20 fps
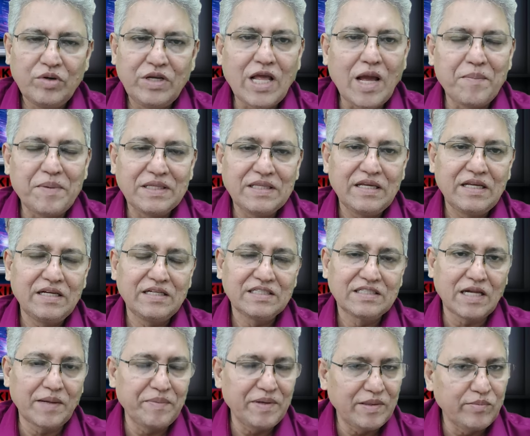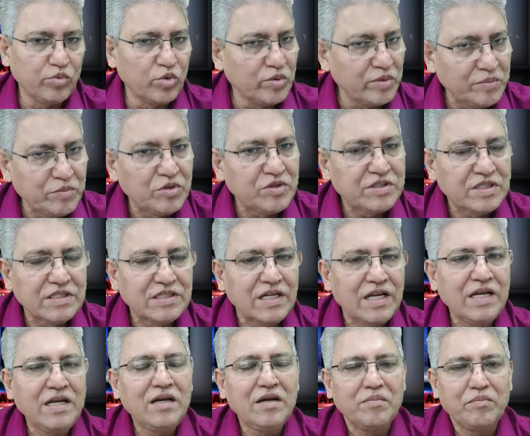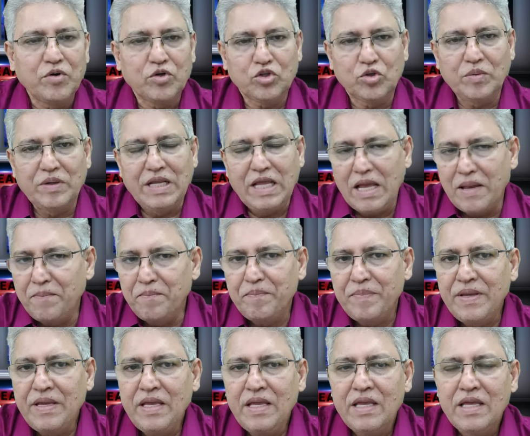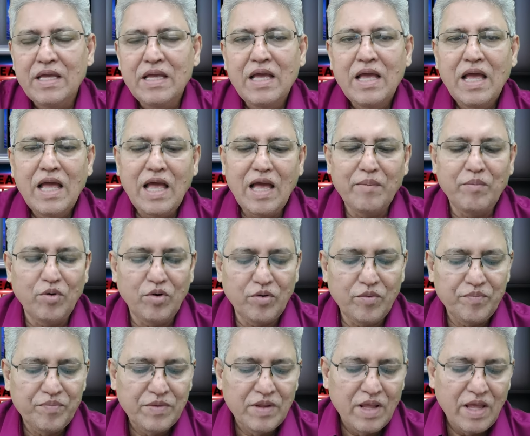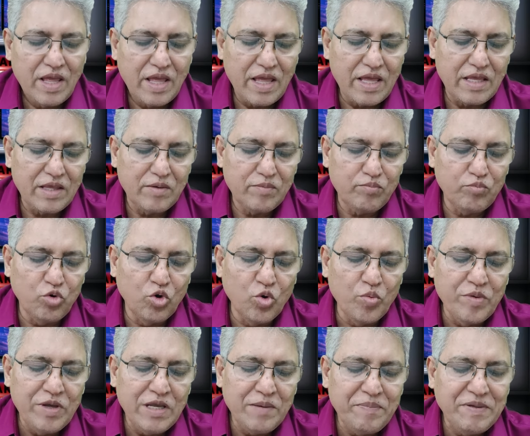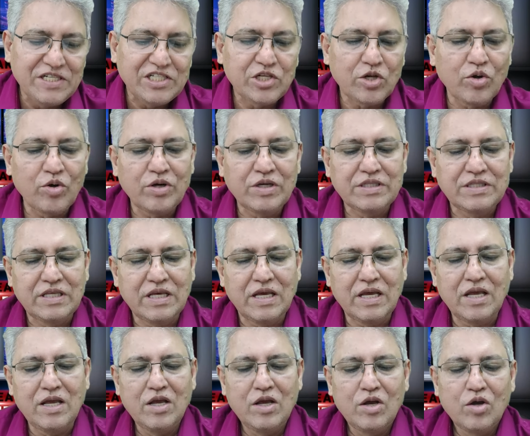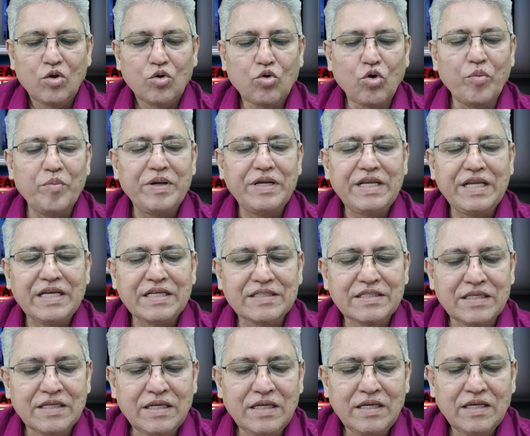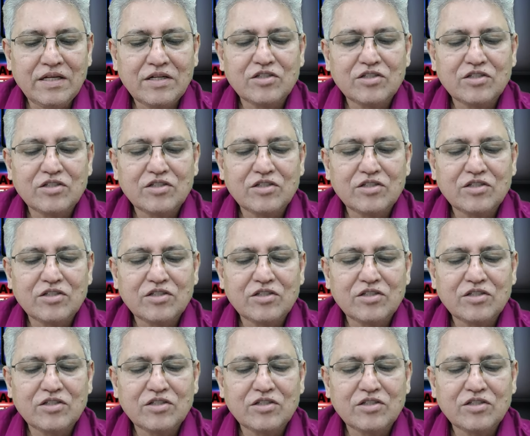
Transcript: উনি আমাদের সাবেক ভূমিমন্ত্রী ছিলেন বর্তমানে এমপি এবং এই ভূমি বিষয়ক যে কমিটি আছে